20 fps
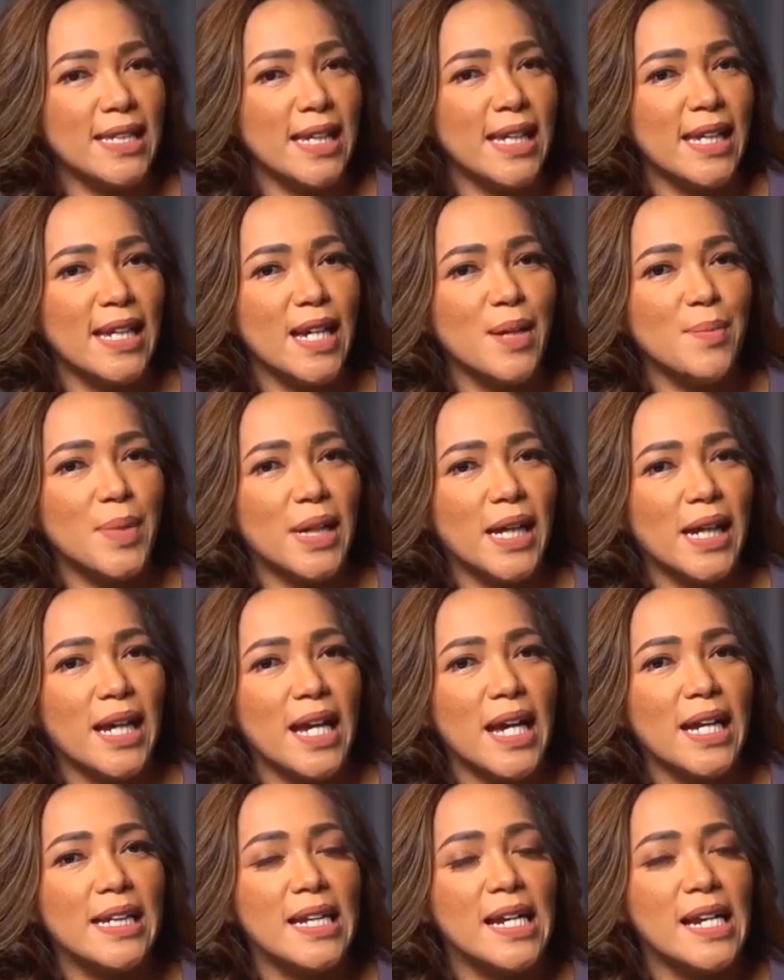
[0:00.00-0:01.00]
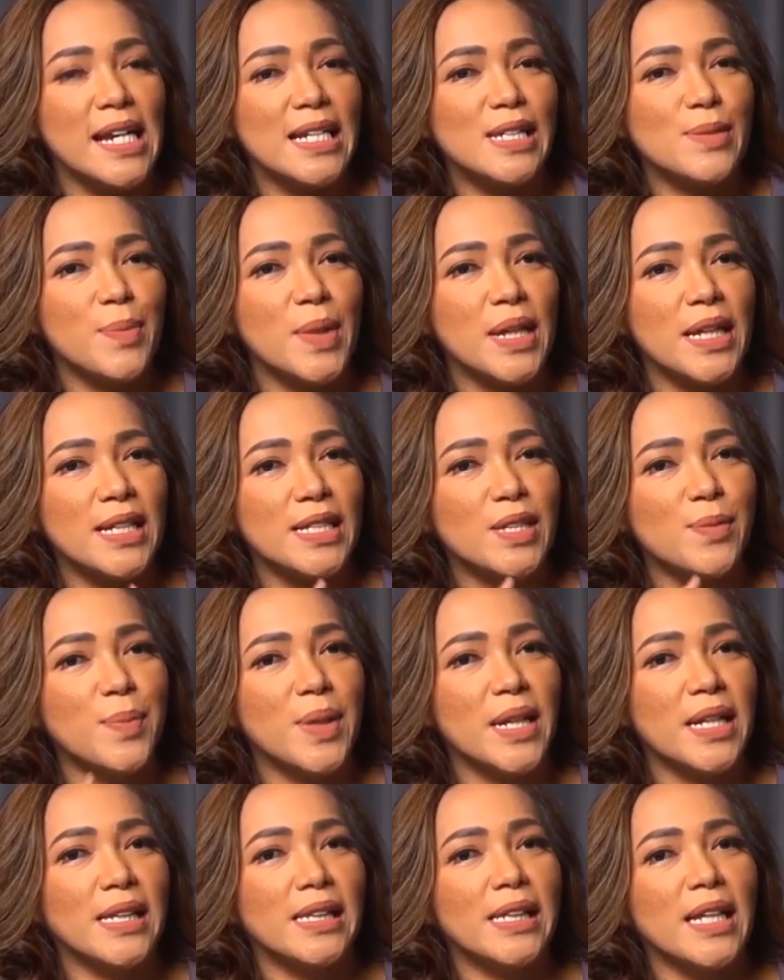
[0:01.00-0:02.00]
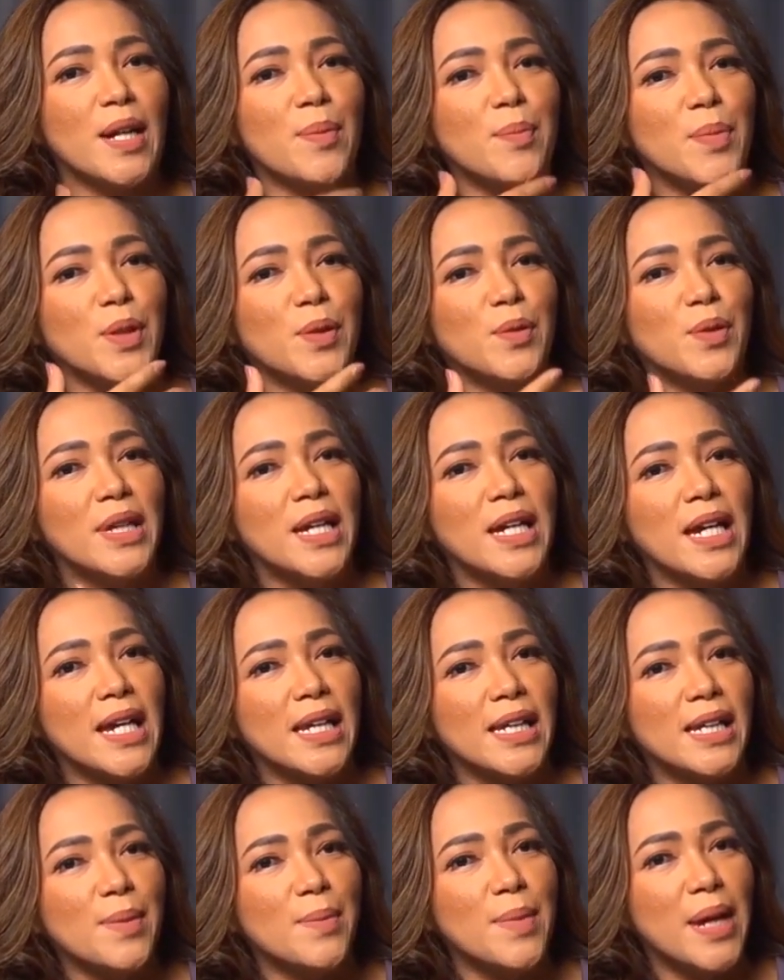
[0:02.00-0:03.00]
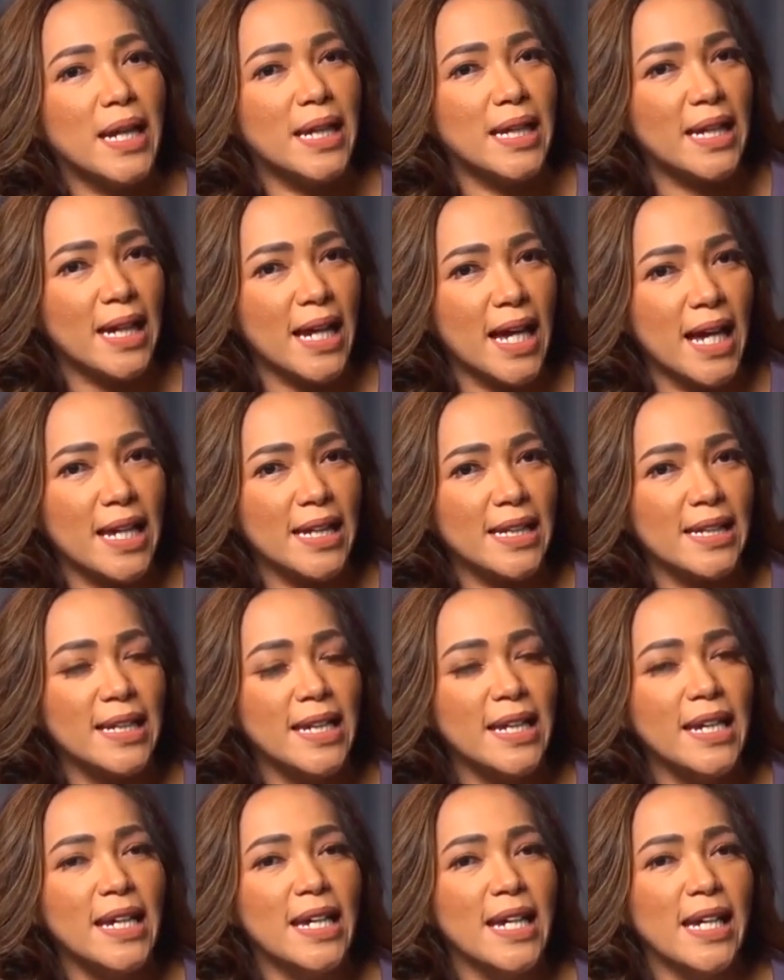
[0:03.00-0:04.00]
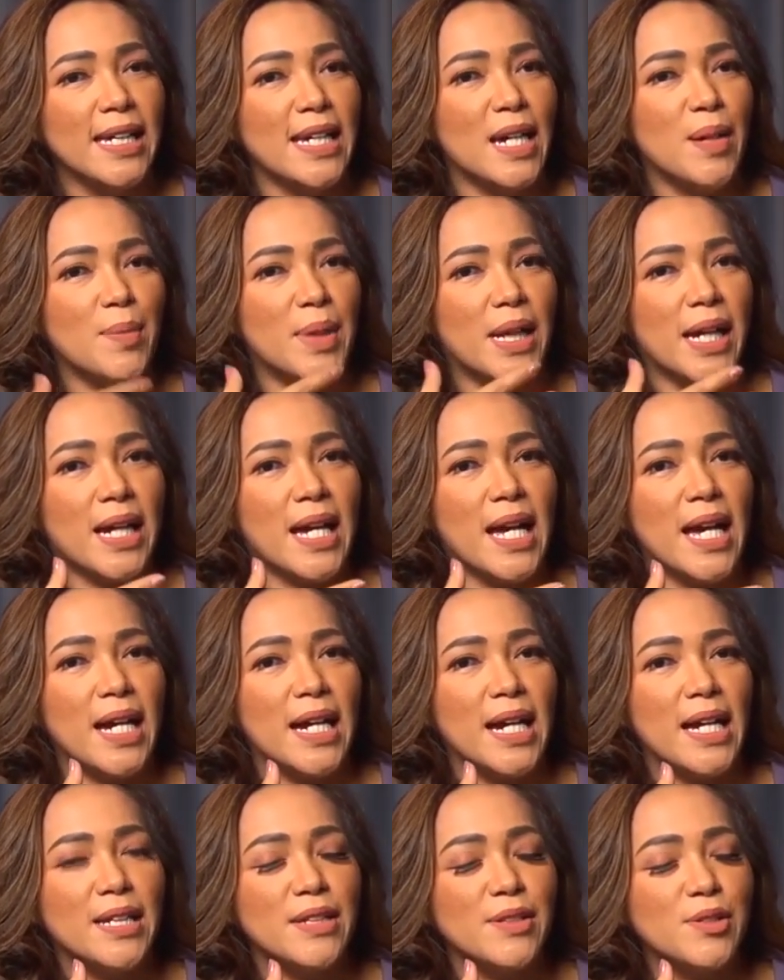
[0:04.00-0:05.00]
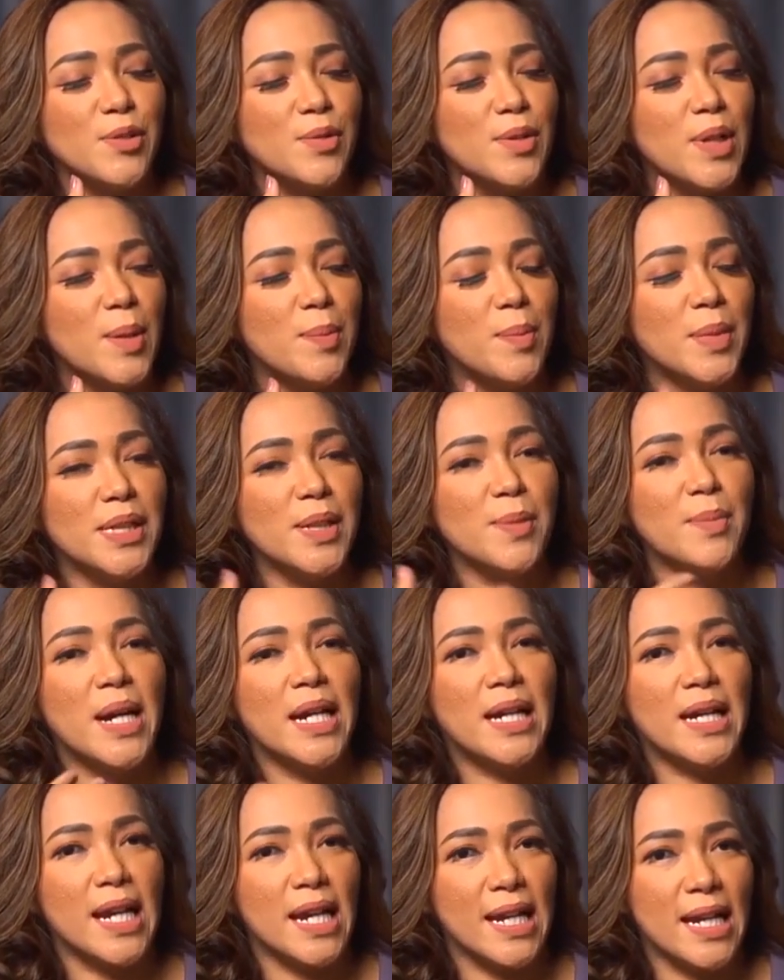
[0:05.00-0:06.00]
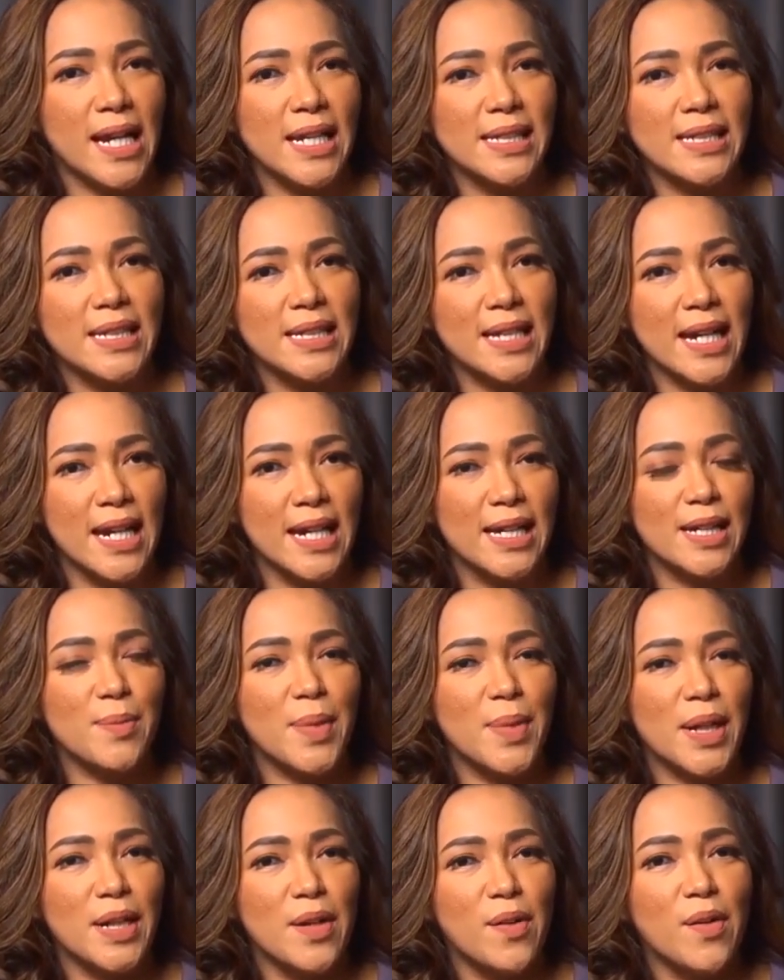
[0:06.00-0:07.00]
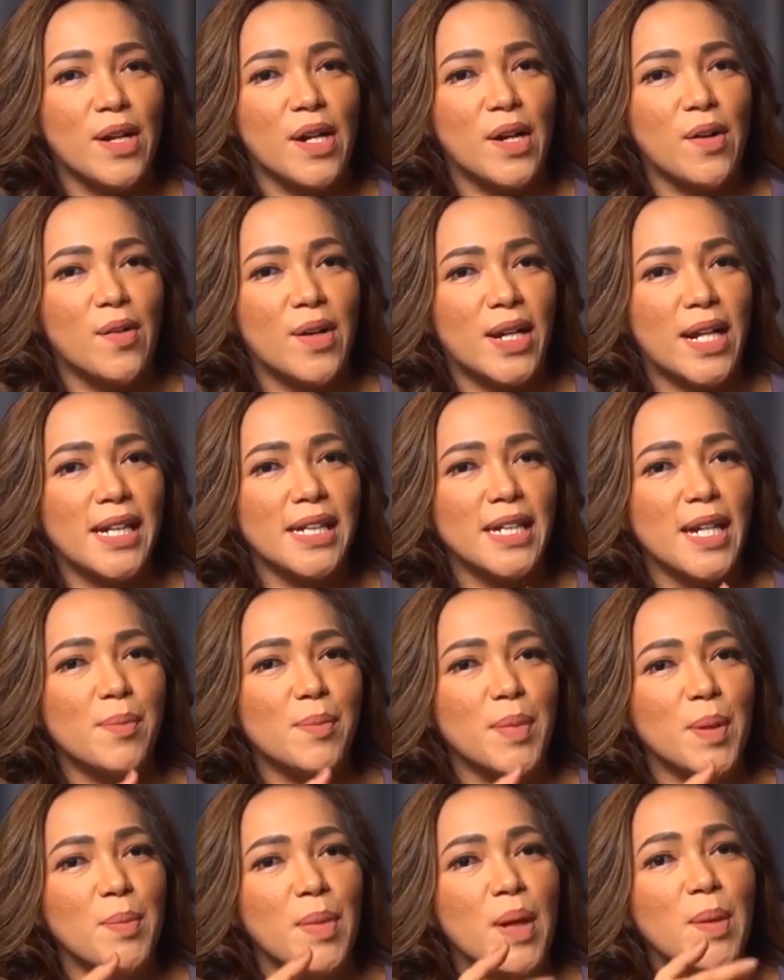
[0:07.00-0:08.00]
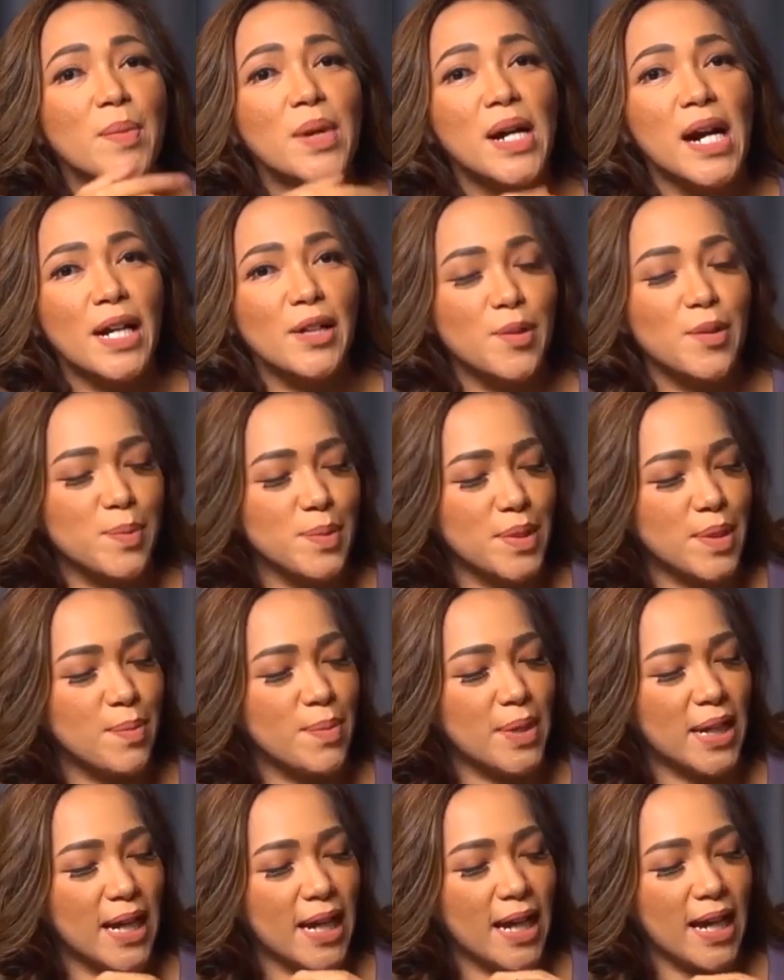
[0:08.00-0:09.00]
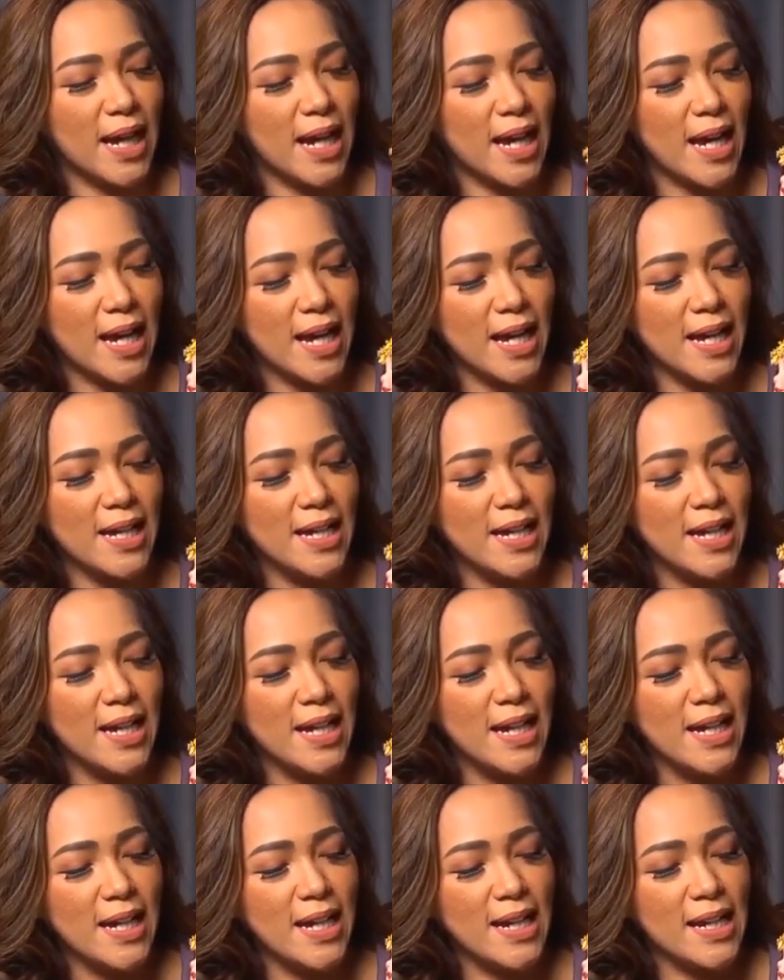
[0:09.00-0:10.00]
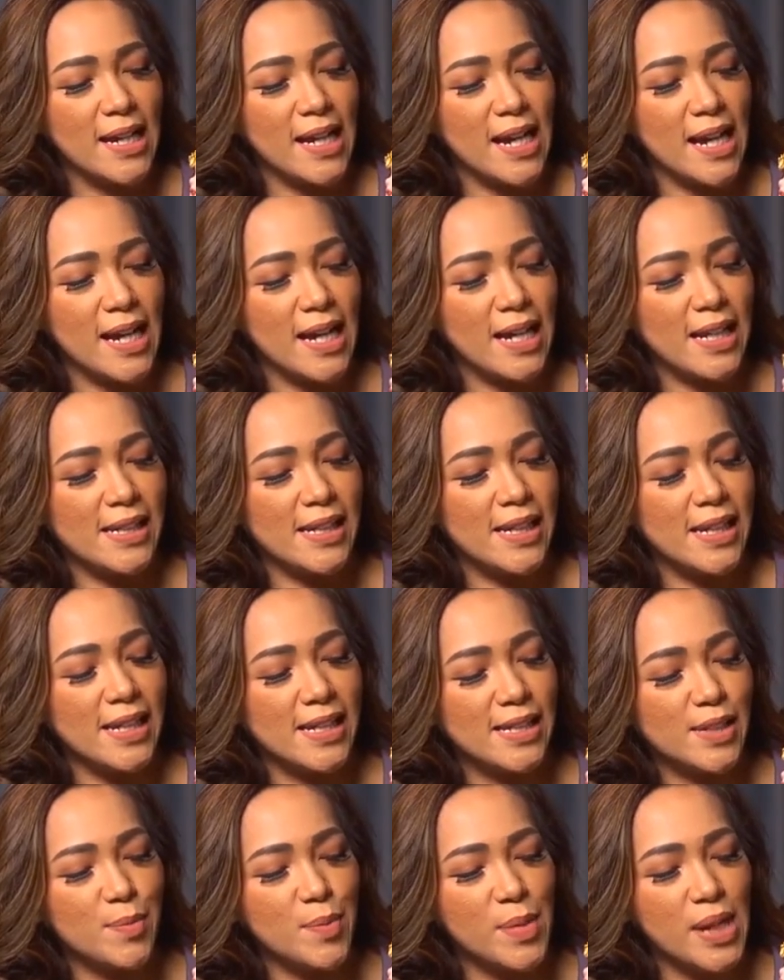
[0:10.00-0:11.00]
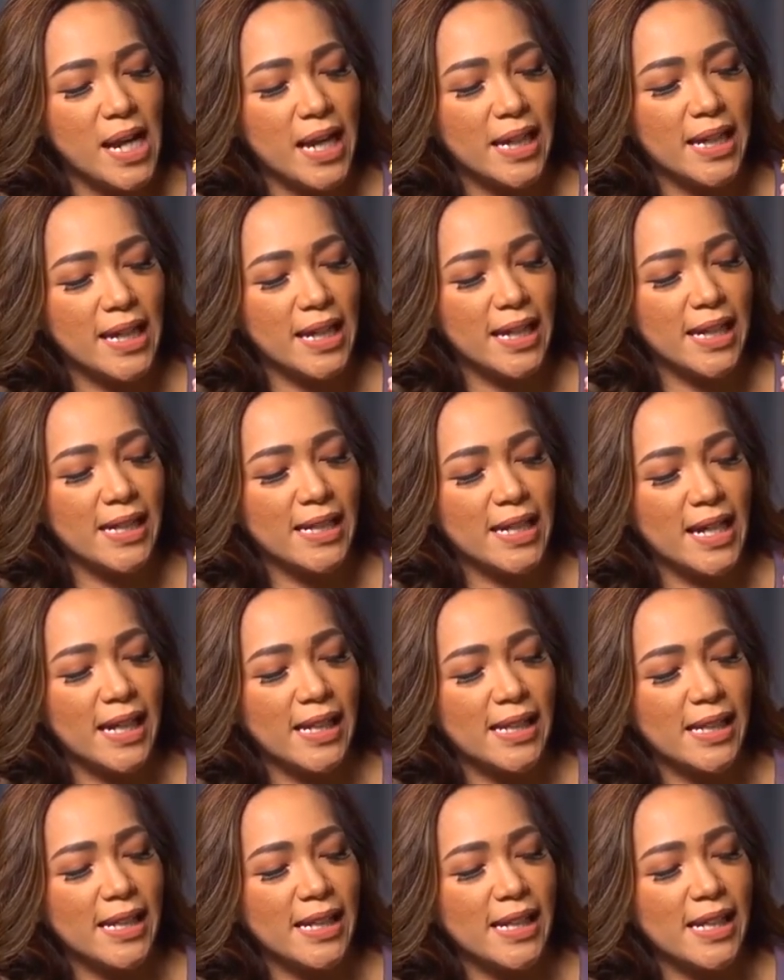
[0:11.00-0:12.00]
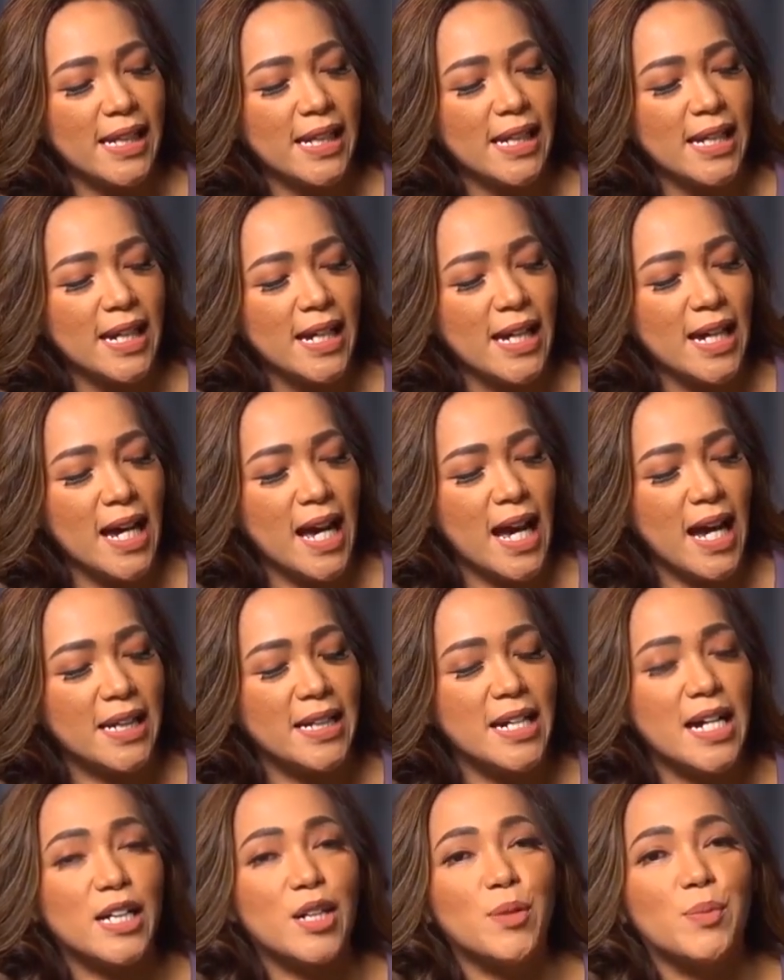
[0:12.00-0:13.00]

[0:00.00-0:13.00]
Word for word: sehingga mereka adalah spirit-spirit yang penuh dengan kebaikan, yang mereka akan juga menyebarkan kasih sayang kepada orang-orang yang memang mengadopsi mereka. Nah di sebelah kirinya ini ada